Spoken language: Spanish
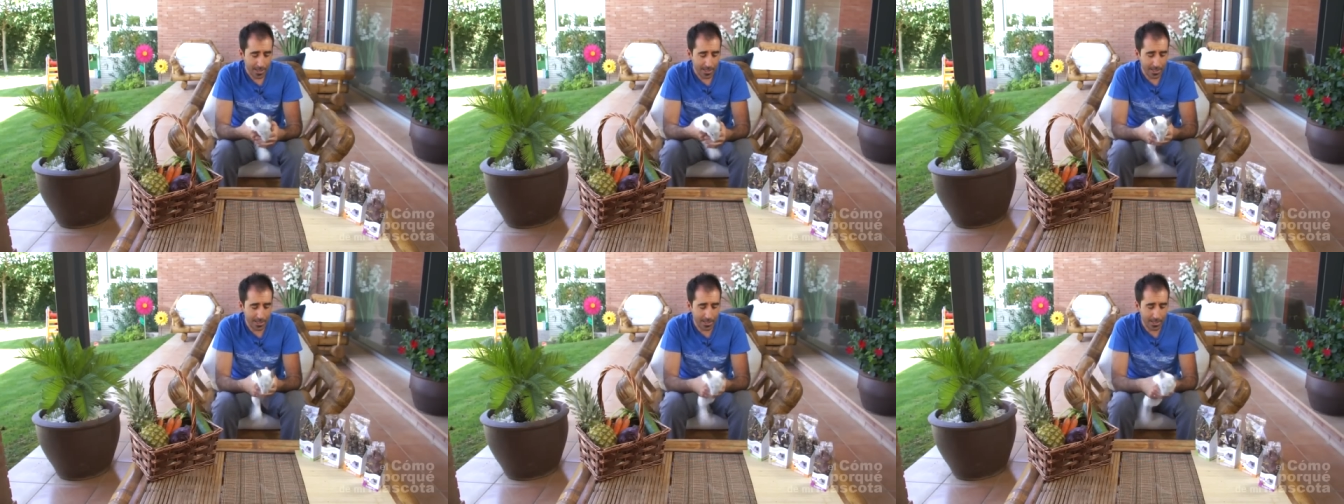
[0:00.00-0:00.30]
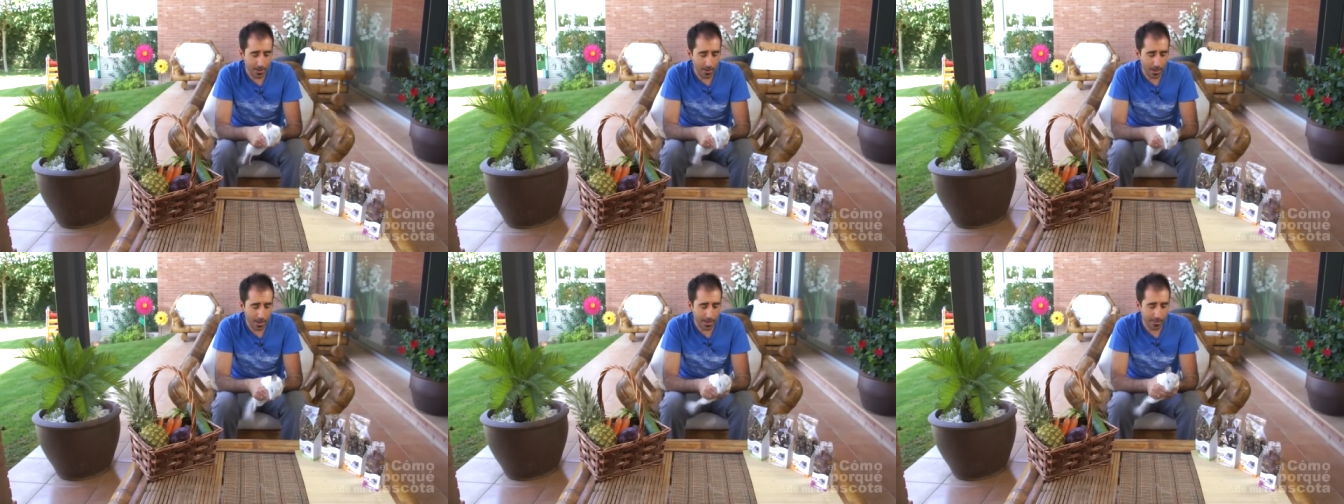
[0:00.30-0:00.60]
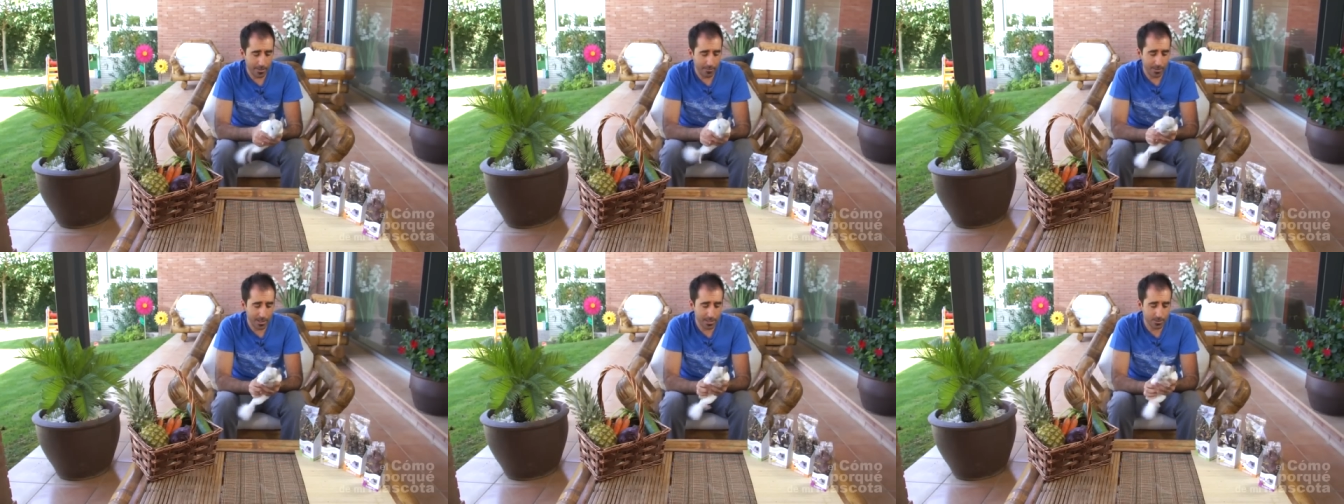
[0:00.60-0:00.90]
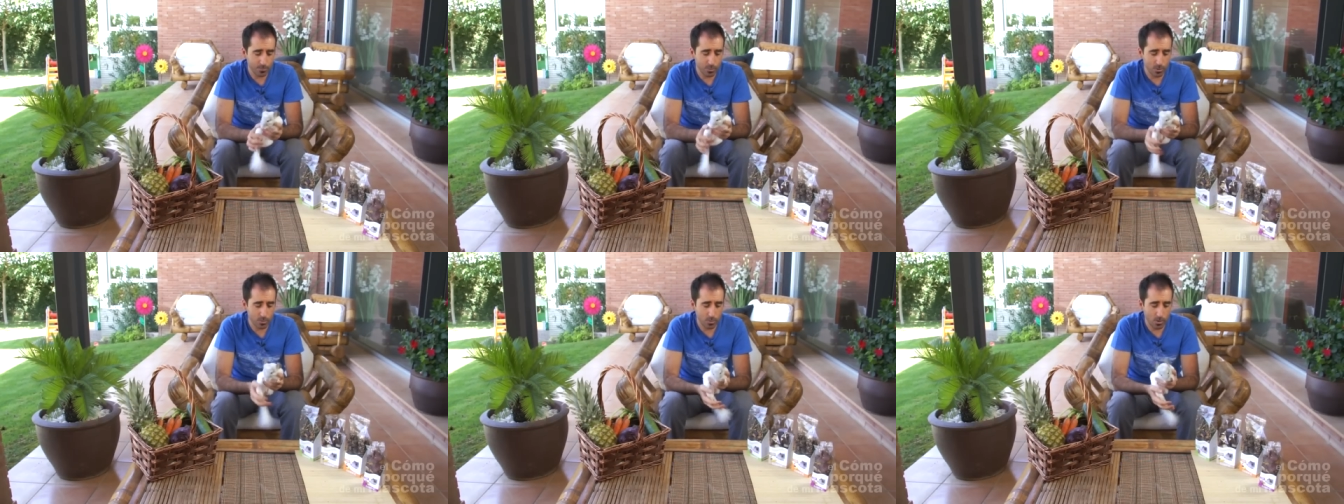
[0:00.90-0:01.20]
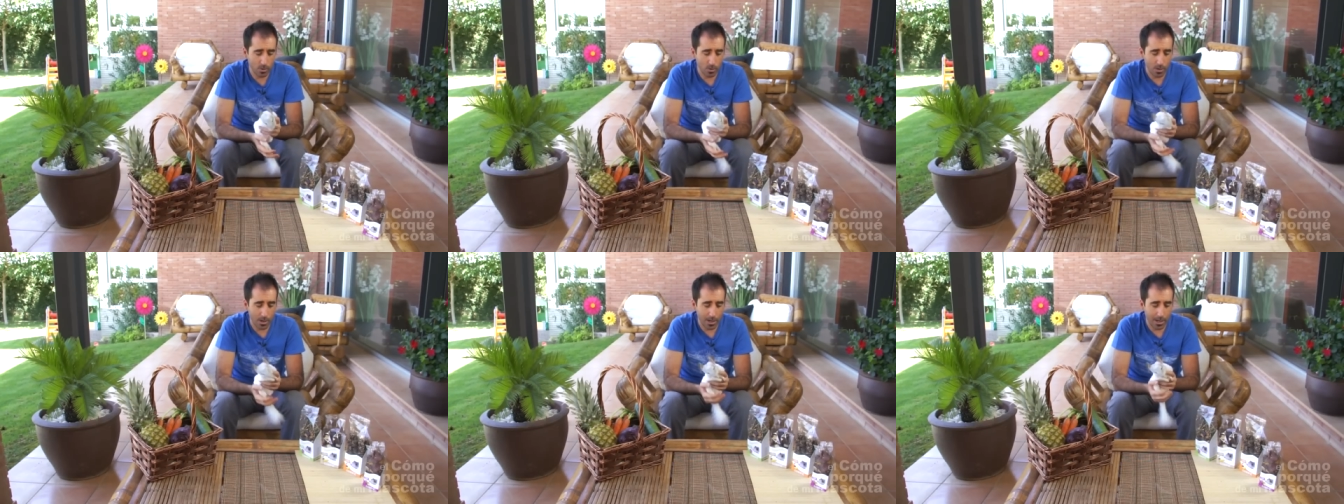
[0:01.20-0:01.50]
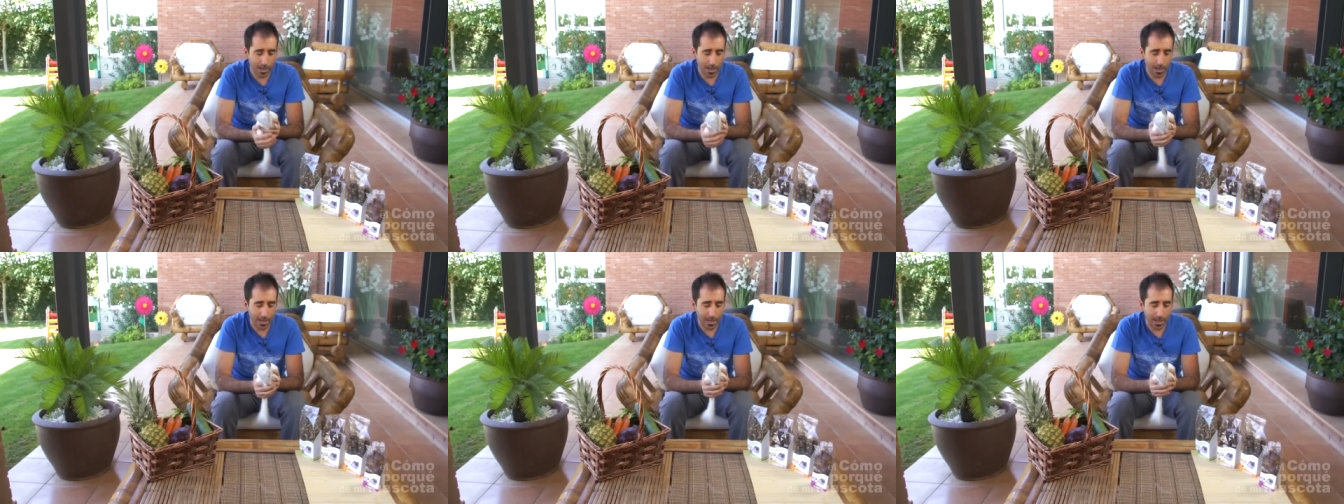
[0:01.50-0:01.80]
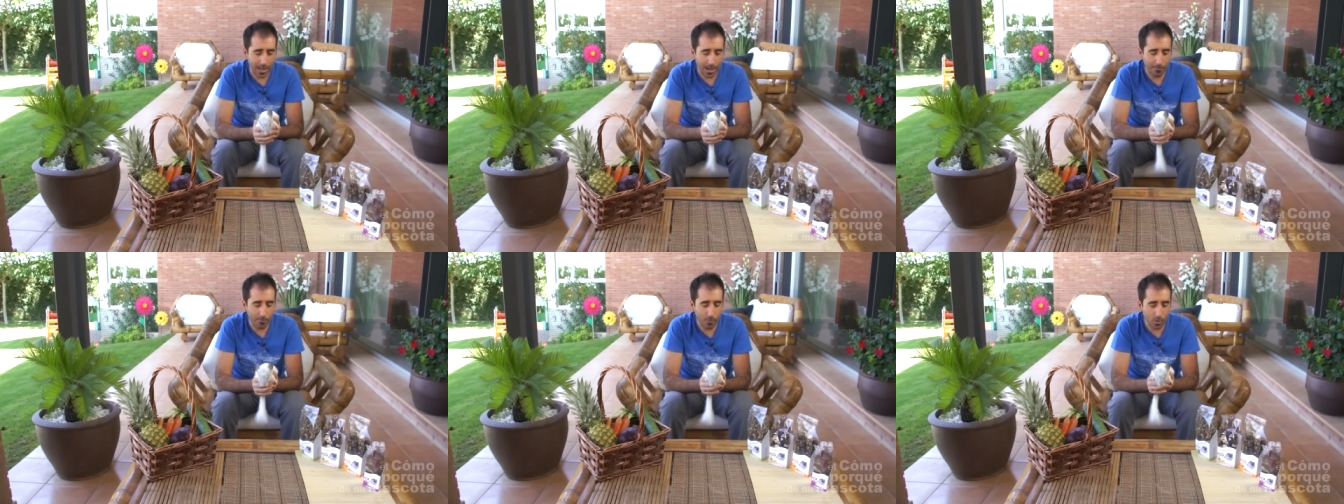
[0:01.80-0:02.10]
y además pues, bueno,
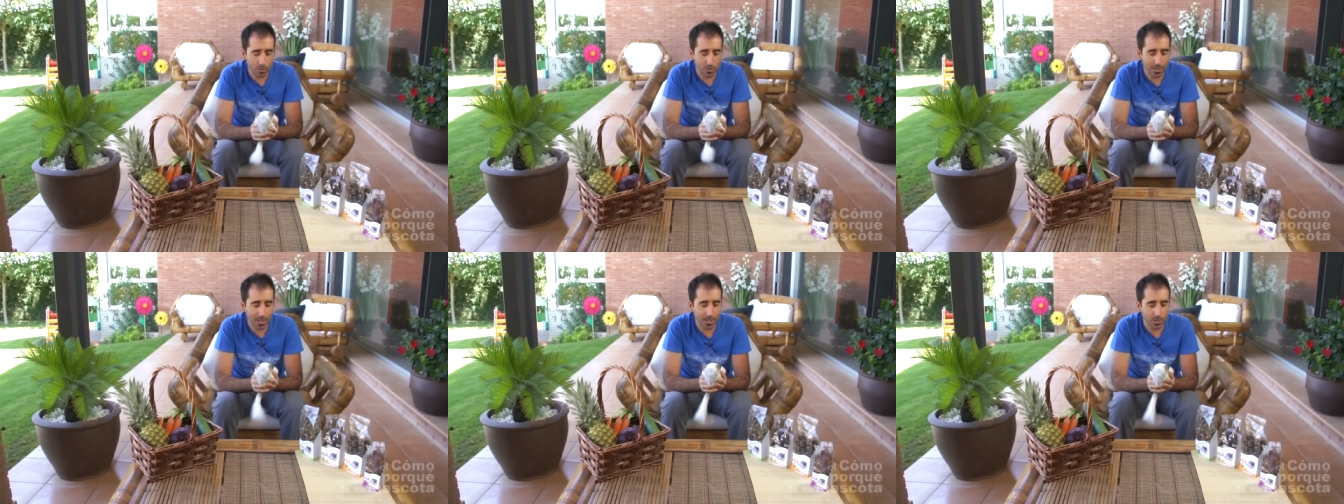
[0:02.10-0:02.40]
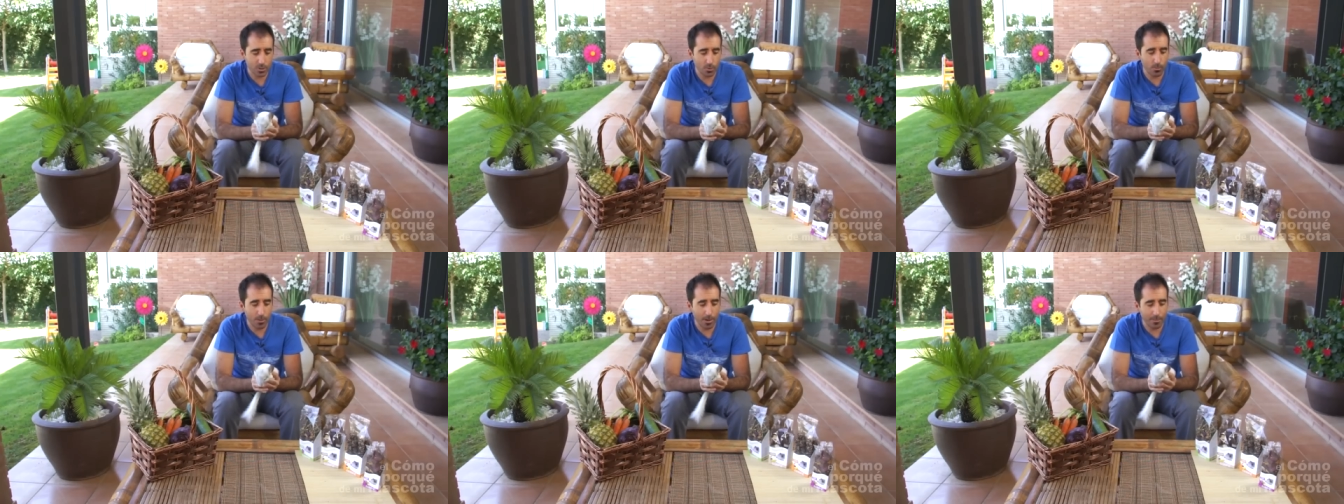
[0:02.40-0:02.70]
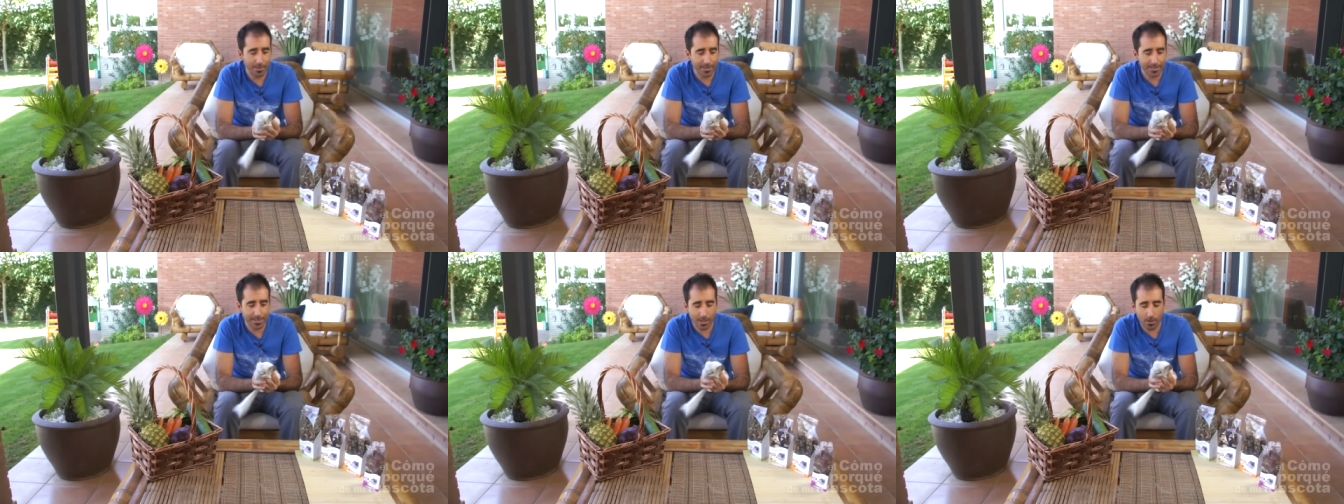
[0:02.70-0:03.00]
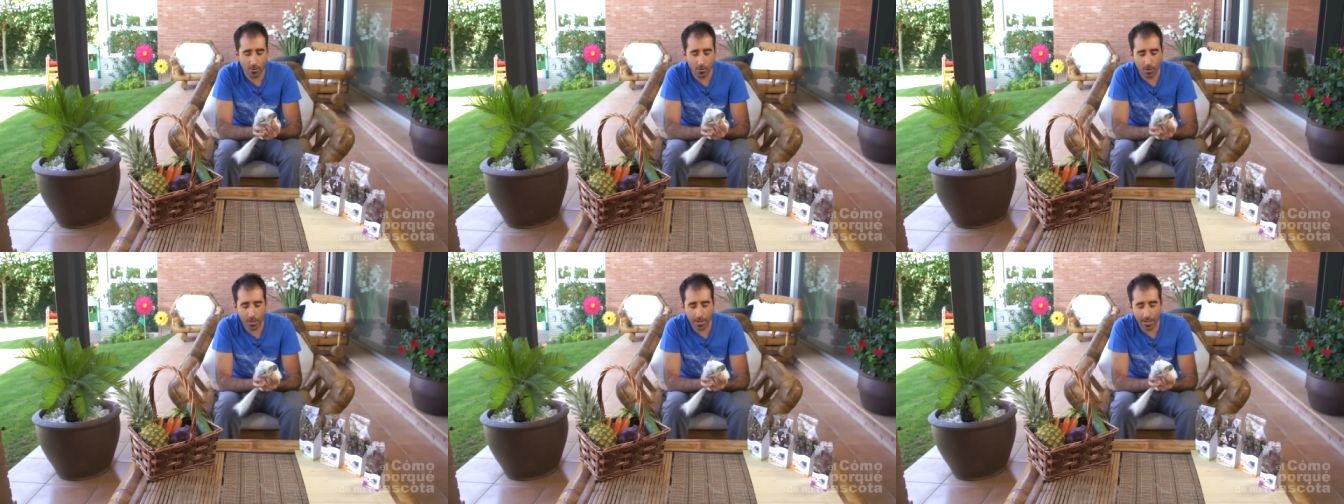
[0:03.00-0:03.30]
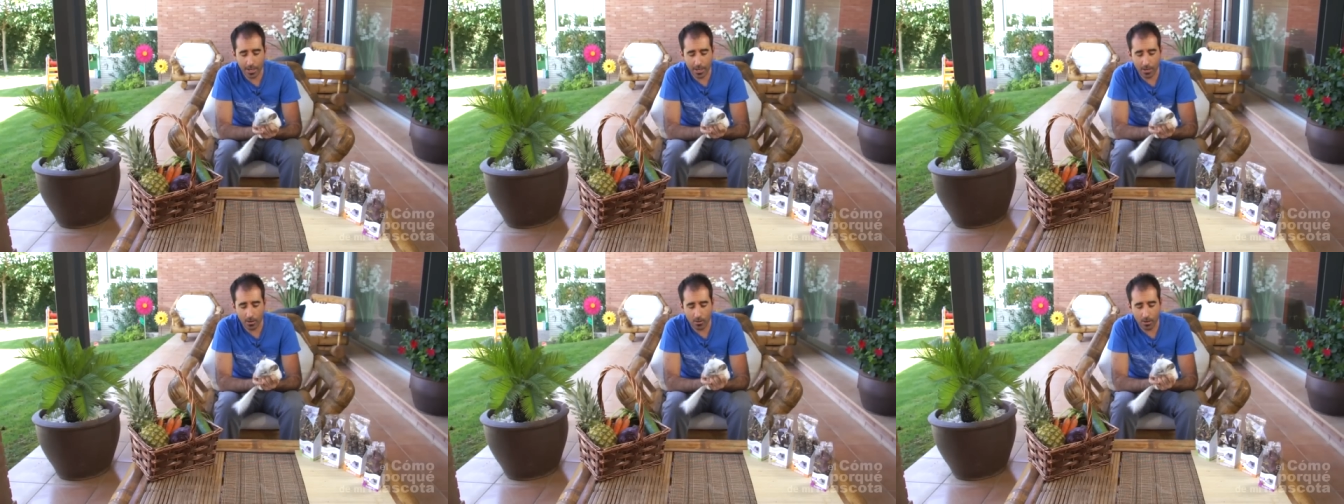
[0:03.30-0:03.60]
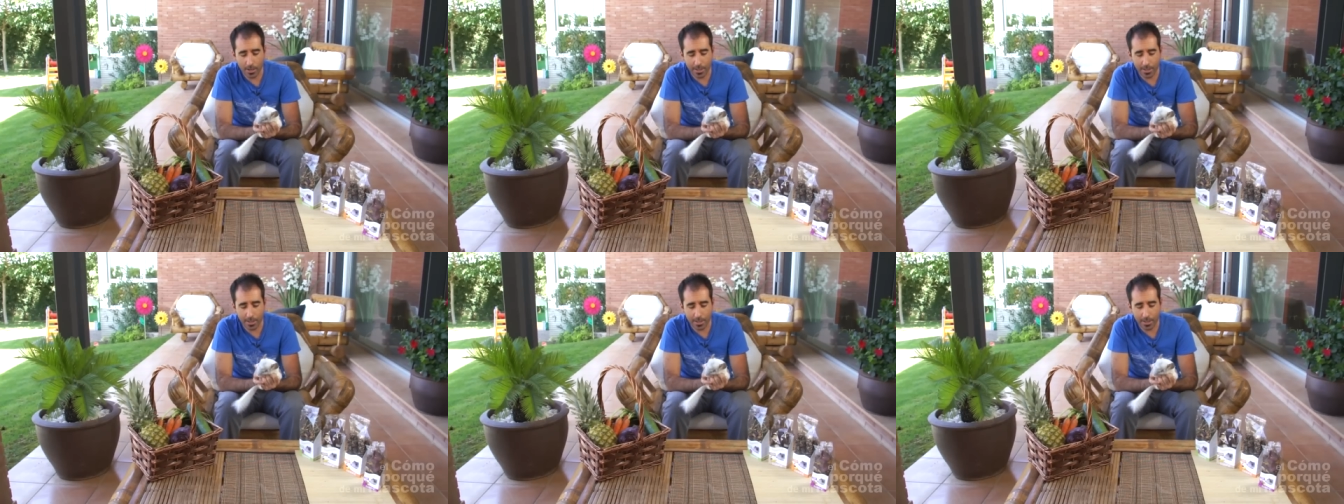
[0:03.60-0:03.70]
le, aportan, le suplementan lo que,